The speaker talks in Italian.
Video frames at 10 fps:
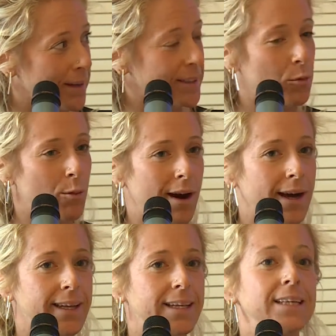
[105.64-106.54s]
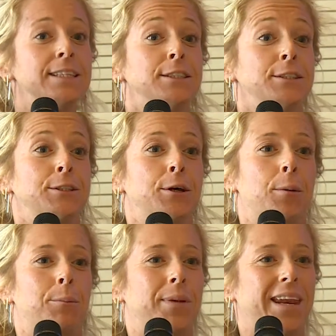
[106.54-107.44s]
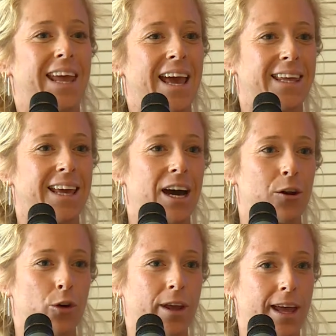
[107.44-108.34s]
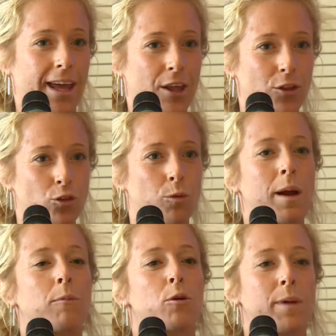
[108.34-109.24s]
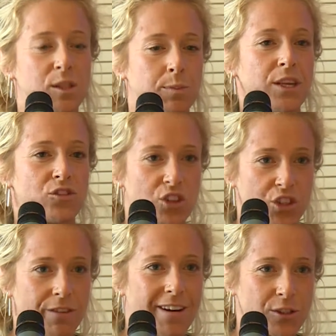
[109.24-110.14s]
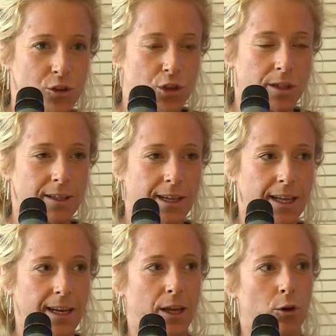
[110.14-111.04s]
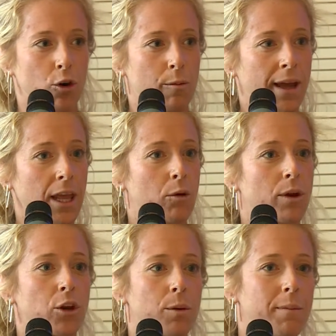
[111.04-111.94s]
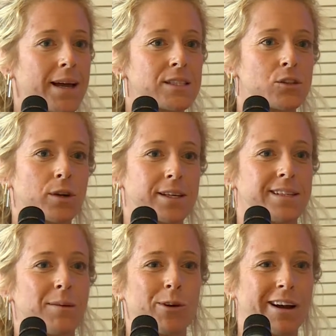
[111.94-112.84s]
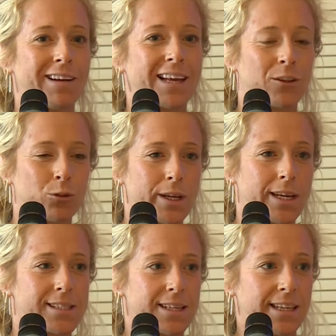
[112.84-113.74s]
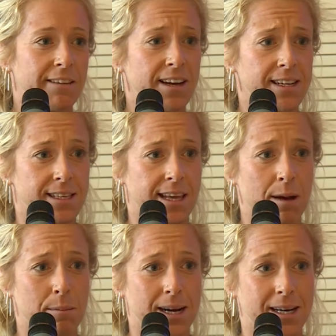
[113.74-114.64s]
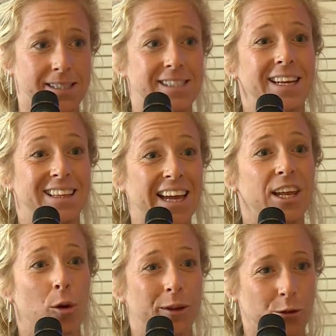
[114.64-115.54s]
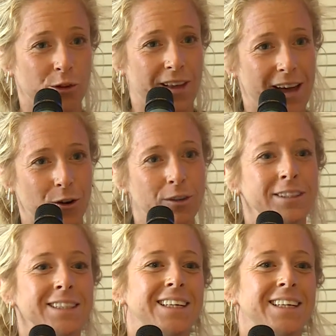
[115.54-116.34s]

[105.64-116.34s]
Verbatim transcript: parte mobile perché è chiaro che dobbiamo ormai spingerci verso i cittadini. Ormai è un anno e mezzo che stiamo cavalcando un'iniziativa che si chiama Sanità Chilometro Zero,